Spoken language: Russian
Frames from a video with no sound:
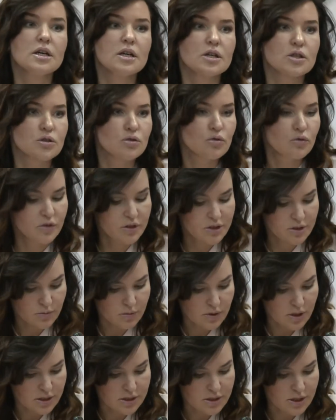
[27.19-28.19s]

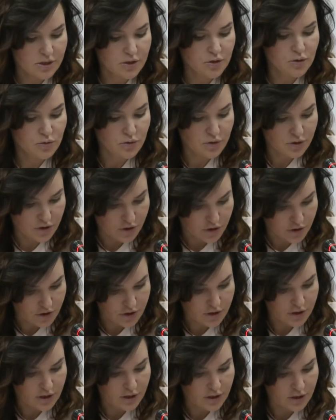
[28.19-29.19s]
118
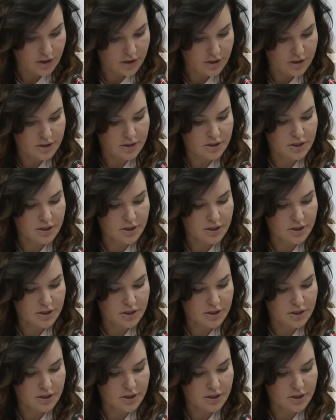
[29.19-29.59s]
юридических лиц,